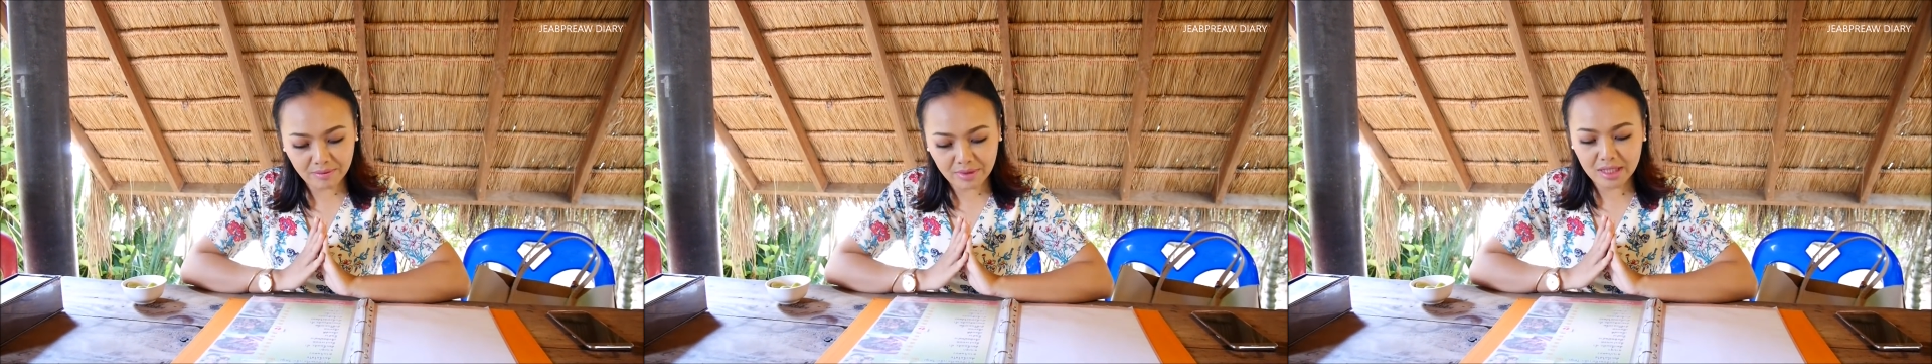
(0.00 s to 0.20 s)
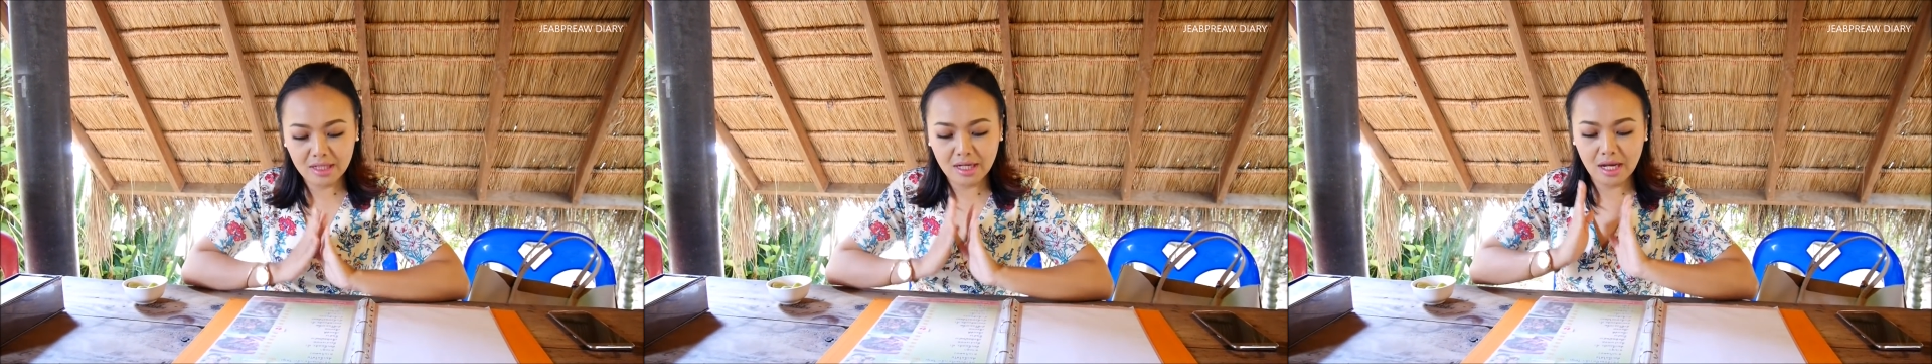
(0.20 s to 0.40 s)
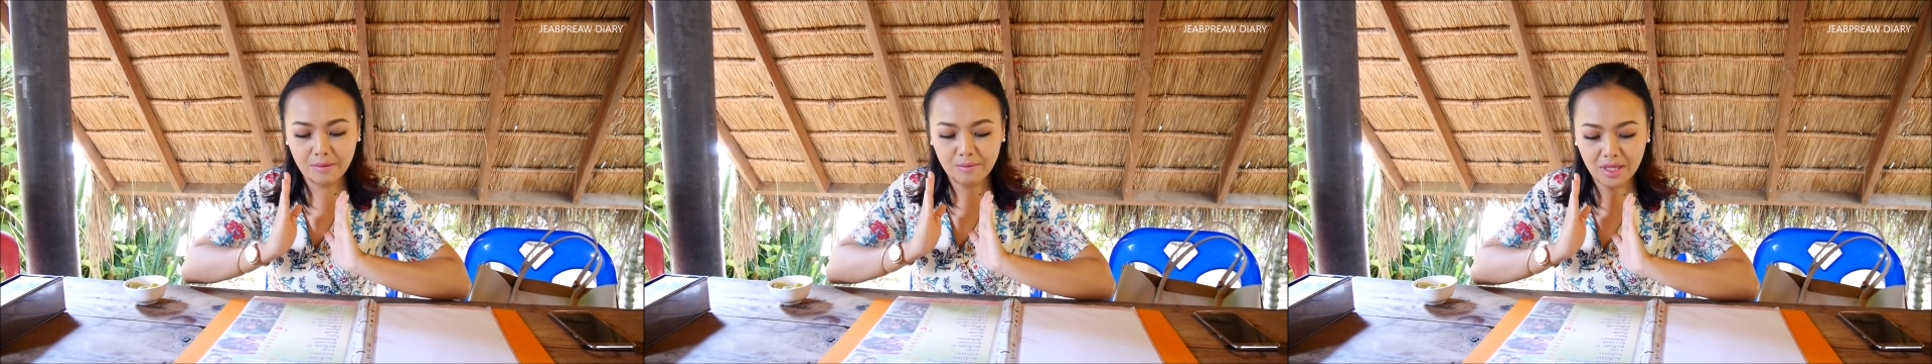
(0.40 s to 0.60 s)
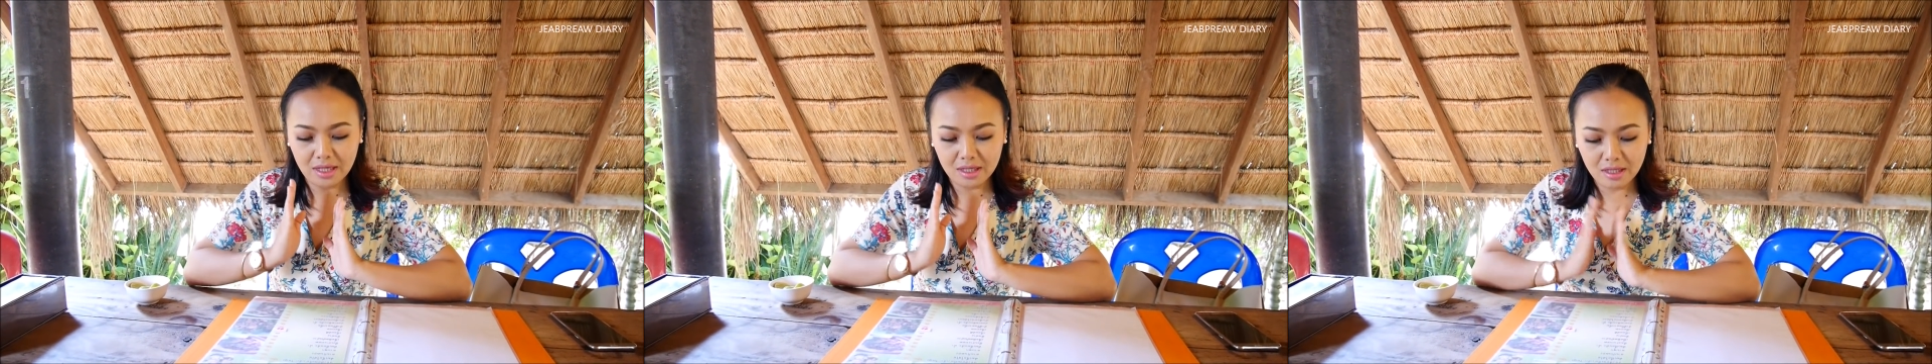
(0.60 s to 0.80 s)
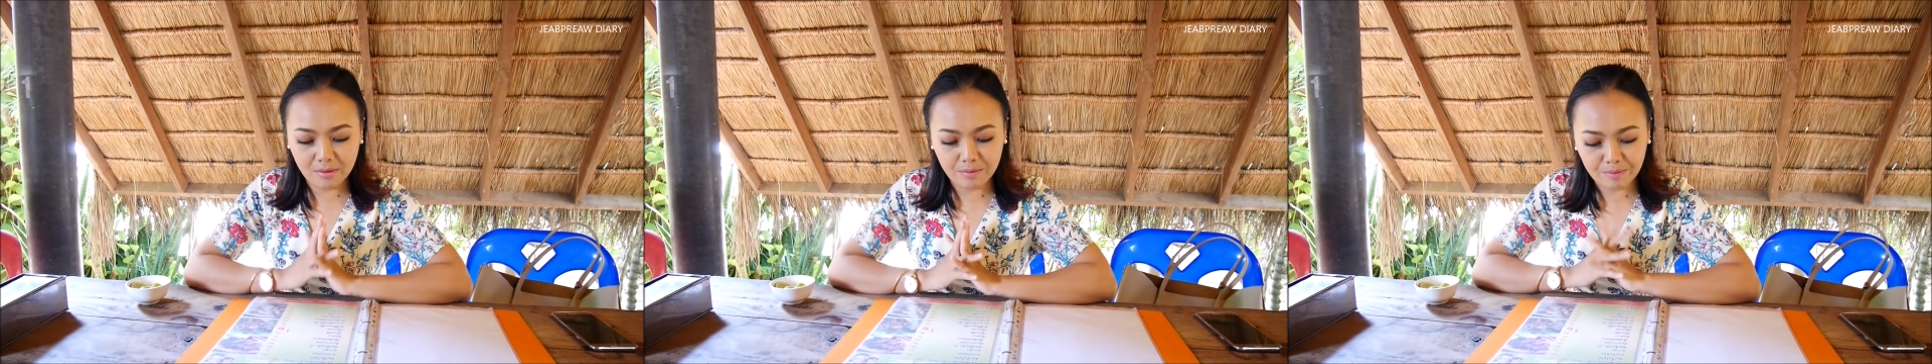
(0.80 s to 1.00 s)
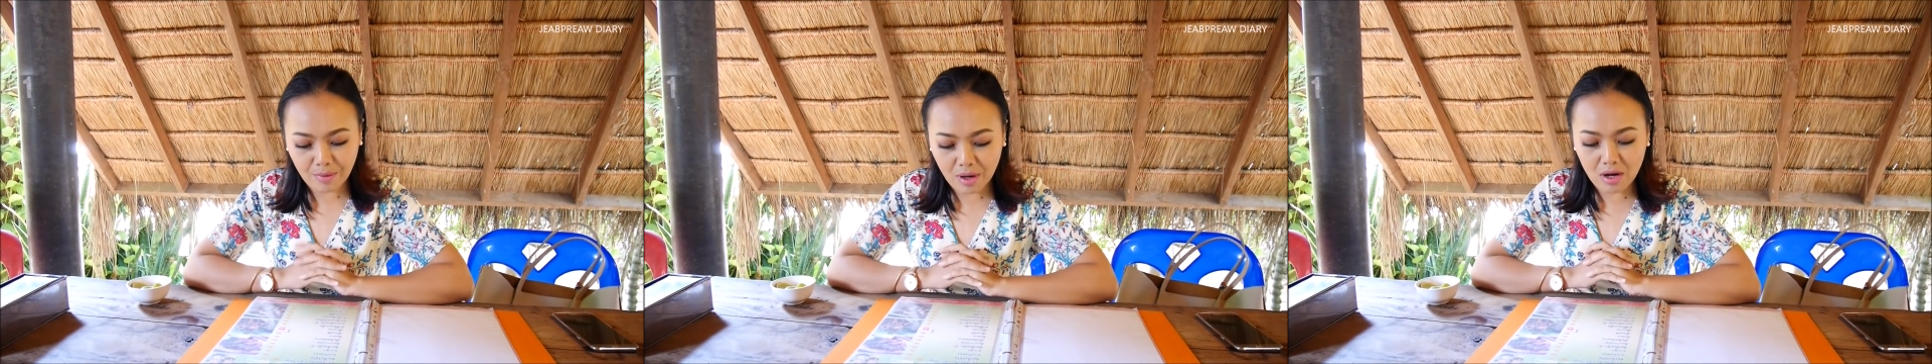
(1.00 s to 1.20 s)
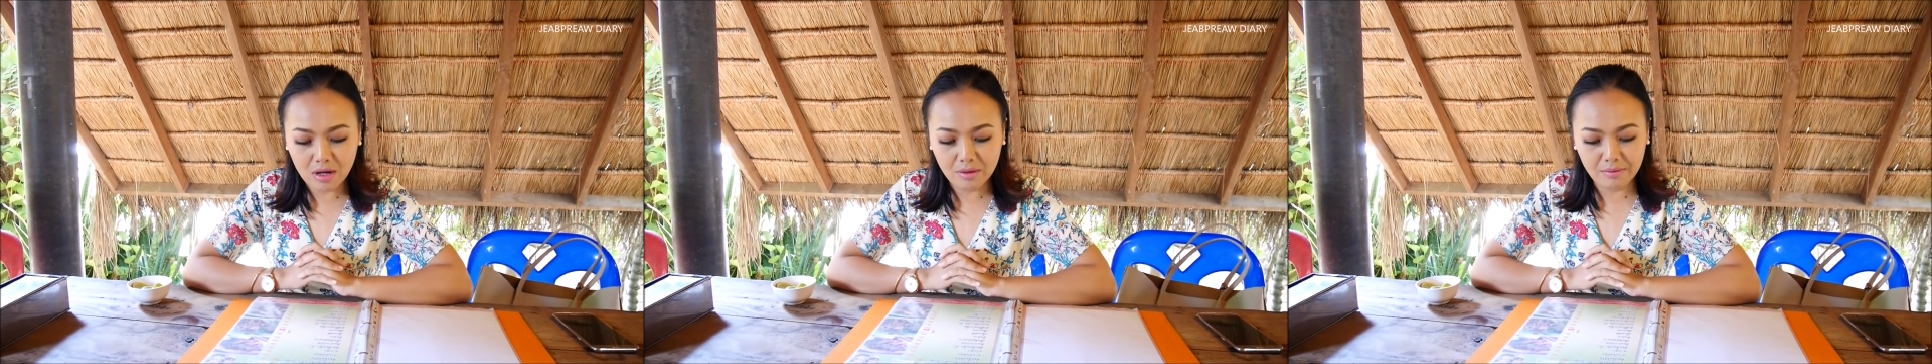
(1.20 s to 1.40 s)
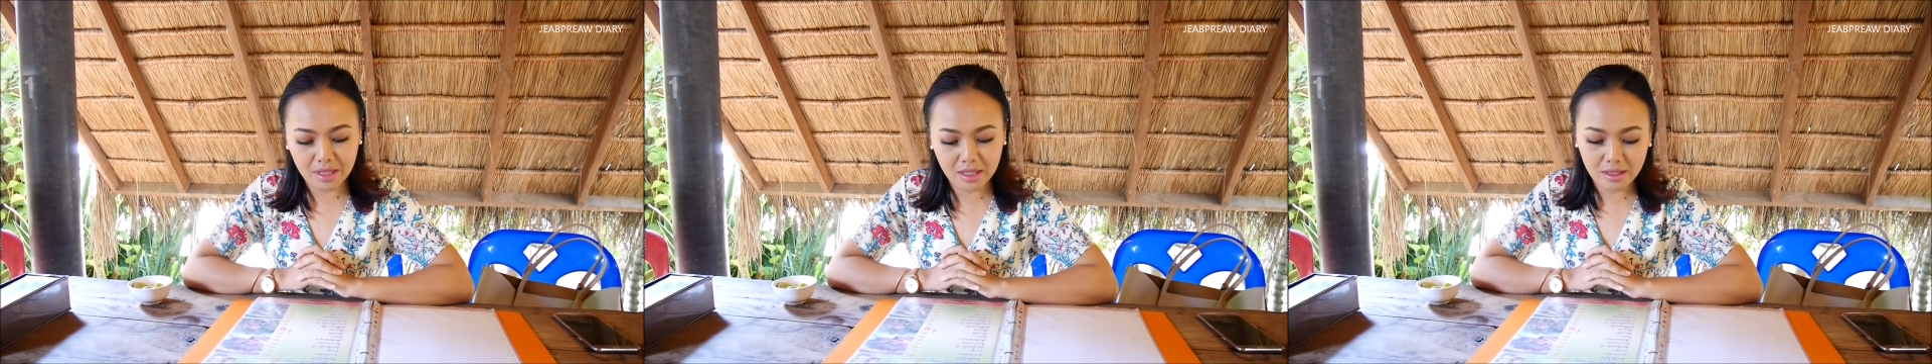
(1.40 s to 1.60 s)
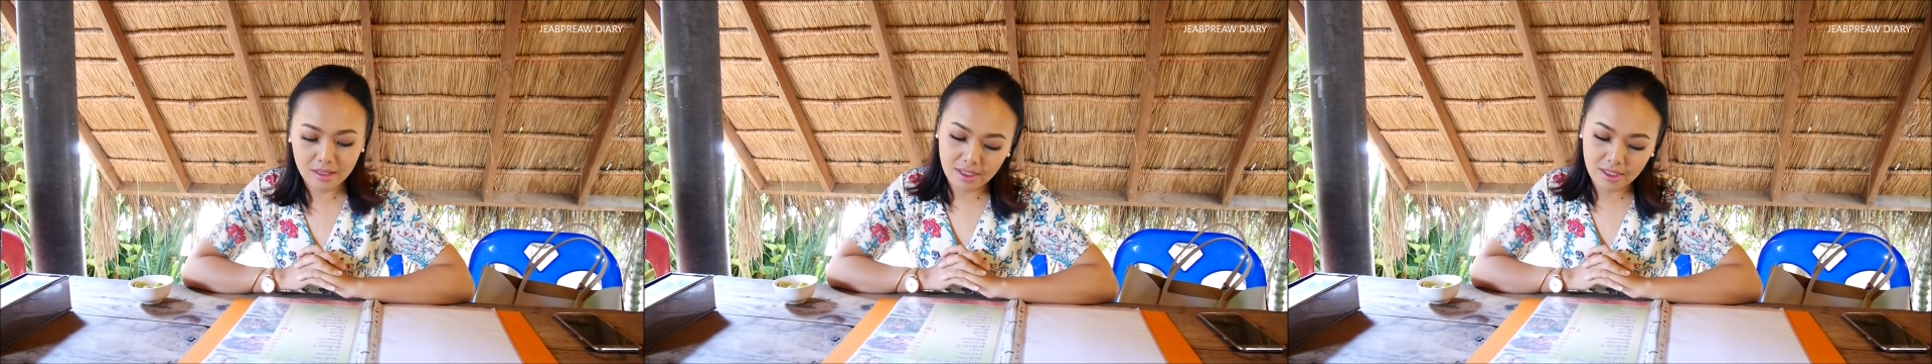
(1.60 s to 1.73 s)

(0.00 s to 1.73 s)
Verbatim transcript: เนื้อมีอึ่งเปาะมี